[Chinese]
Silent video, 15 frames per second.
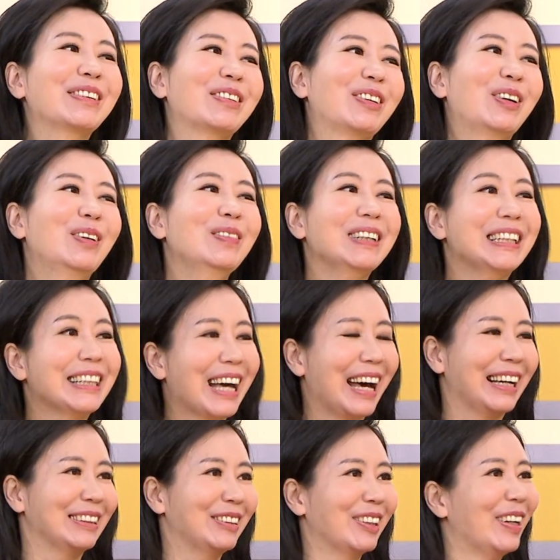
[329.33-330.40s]
国民
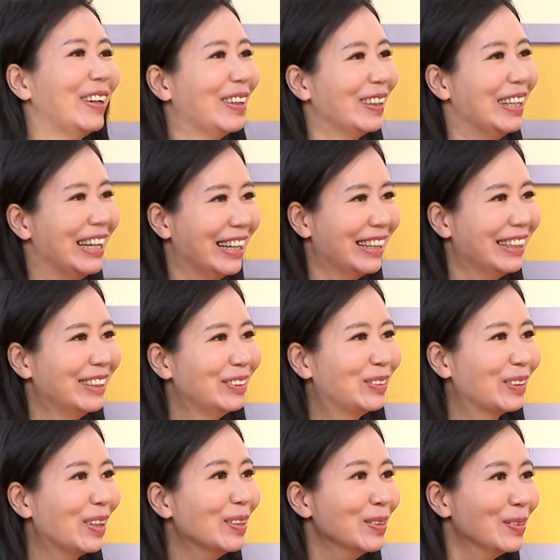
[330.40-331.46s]
党从
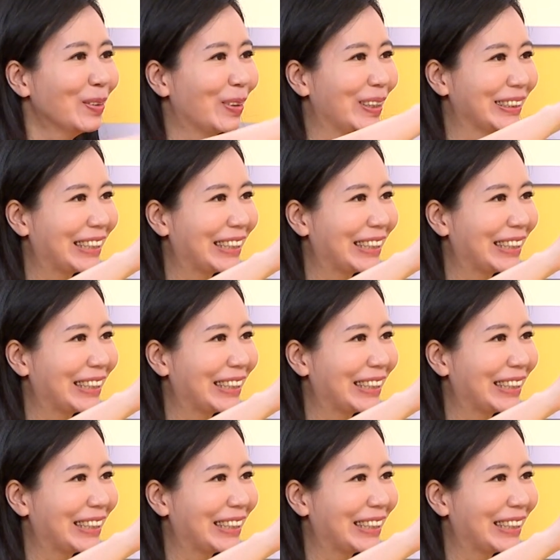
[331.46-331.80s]
中国